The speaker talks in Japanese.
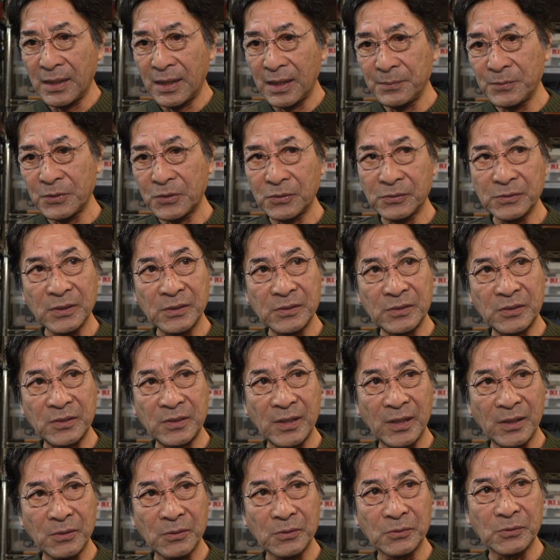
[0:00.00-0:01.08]
編み込んで釣っ
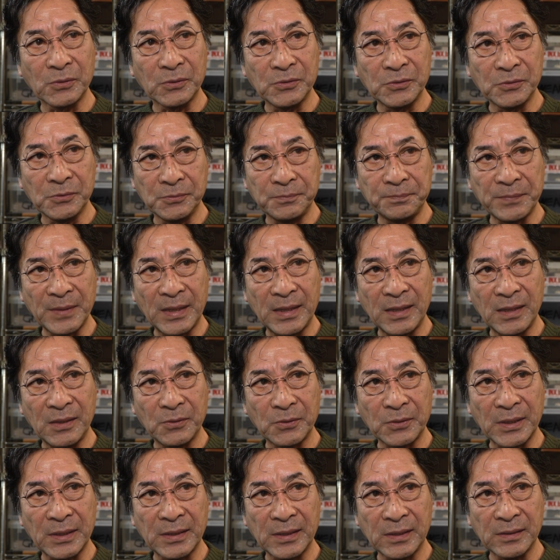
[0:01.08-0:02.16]
てやろうという、えー、
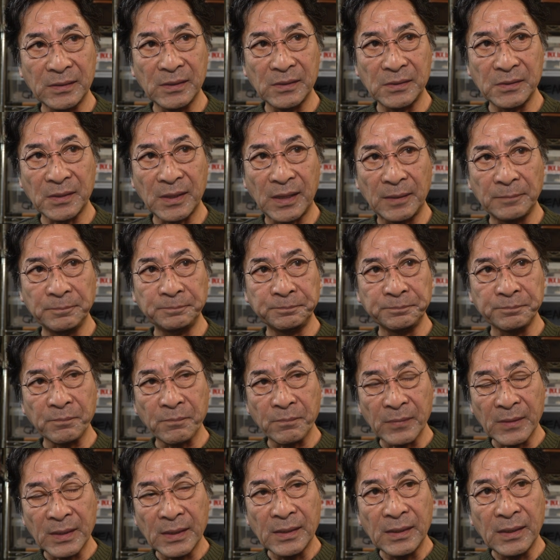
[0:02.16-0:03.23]
ロケなんですが、
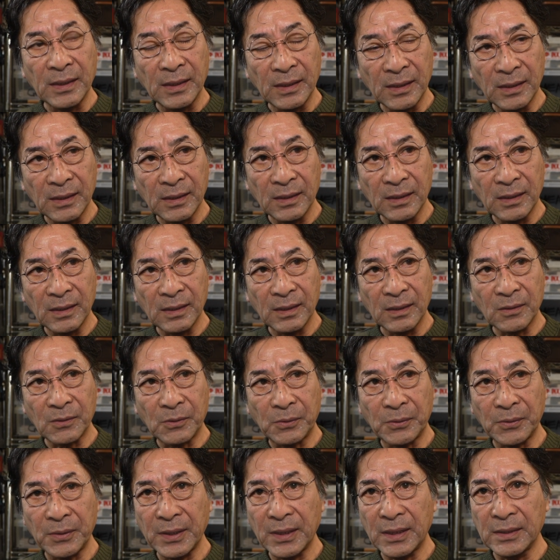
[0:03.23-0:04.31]
えー、
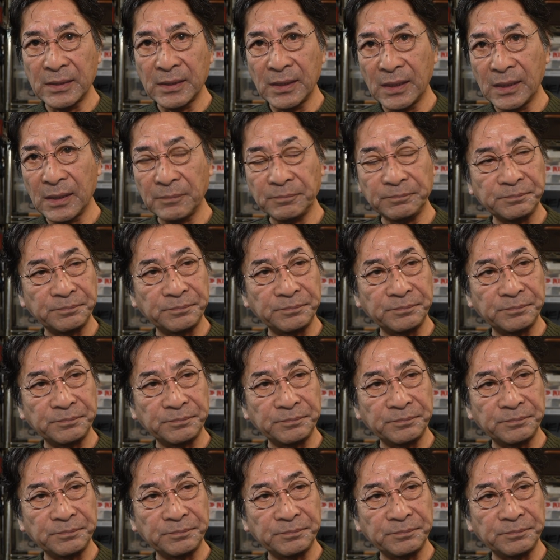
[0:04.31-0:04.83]
これがね